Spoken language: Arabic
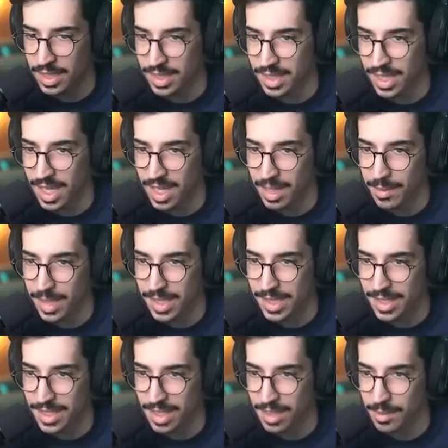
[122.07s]
السياره ما
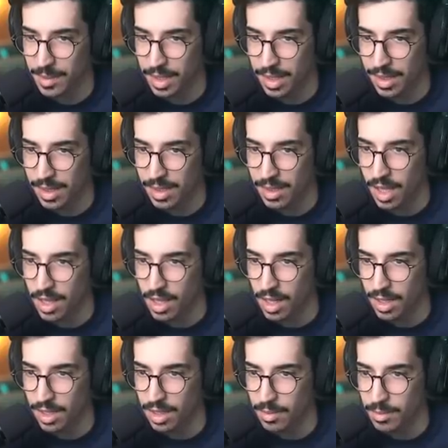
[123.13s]
جازت لي مره هذا
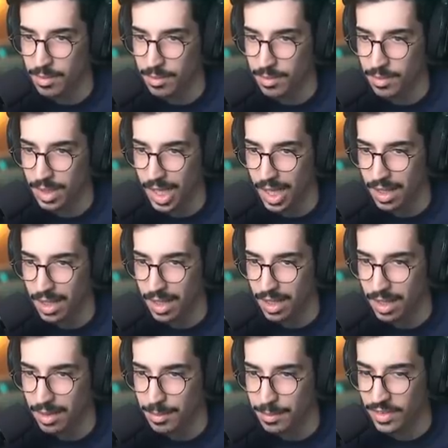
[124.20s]
رهيب هذا
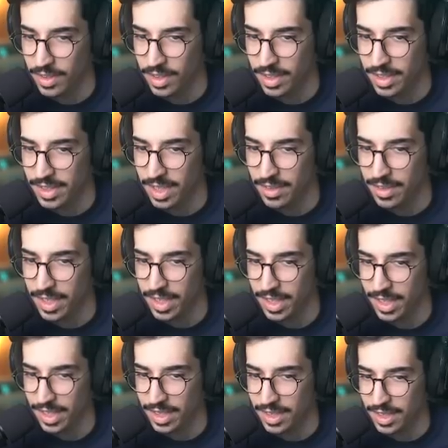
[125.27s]
رهيب اللون
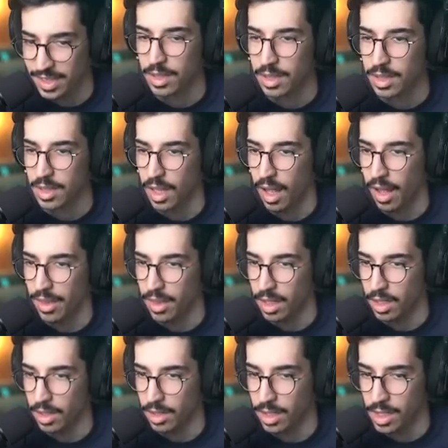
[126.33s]
الزعفراني هذا اللون